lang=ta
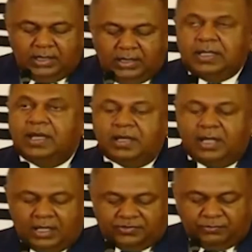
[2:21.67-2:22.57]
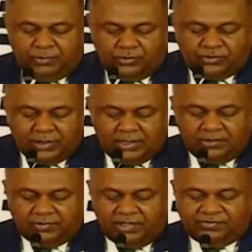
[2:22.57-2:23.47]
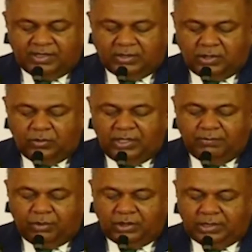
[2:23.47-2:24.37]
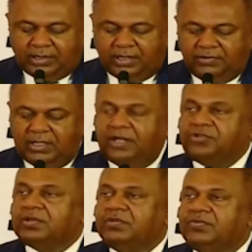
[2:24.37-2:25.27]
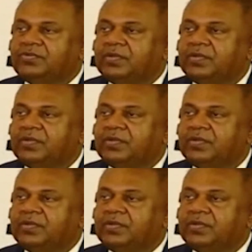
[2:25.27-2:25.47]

தொடர்பிலும் குறித்த சந்திப்பின் போது கலந்துரையாடப்பட்டதாக அமைச்சர்